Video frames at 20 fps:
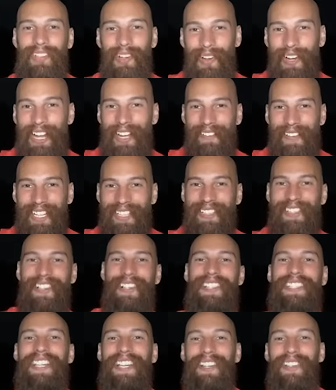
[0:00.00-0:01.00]
Hola
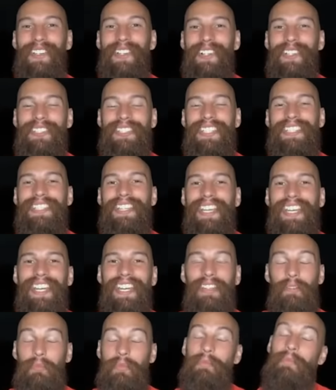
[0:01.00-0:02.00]
Víctor, saludos
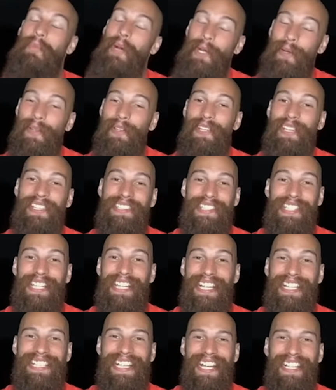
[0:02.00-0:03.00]
desde, bueno, desde
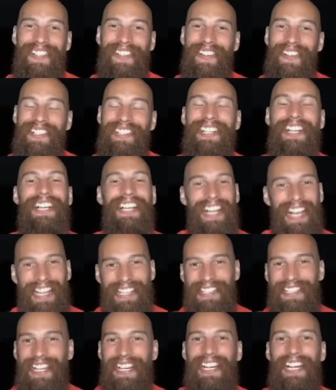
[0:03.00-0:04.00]
el Exatlón
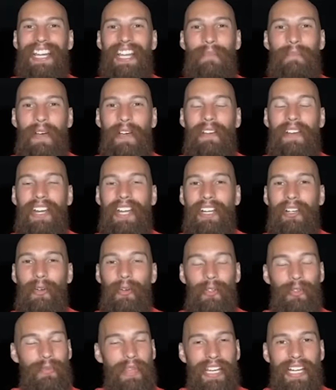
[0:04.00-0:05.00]
hasta Jalapa,
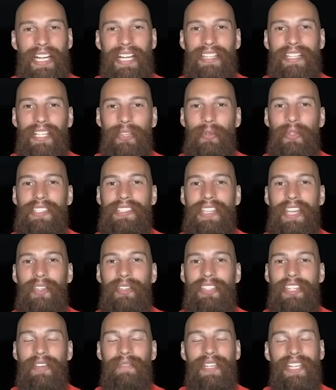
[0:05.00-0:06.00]
Veracruz. Me encanta tu
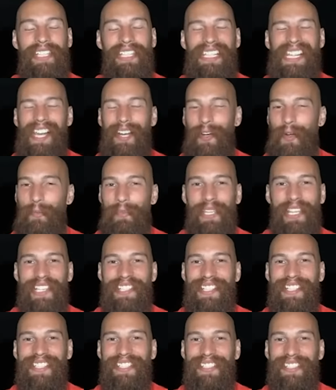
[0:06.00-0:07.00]
estado también y la comida
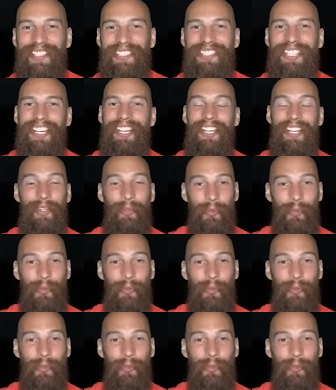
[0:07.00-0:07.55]
es deliciosa.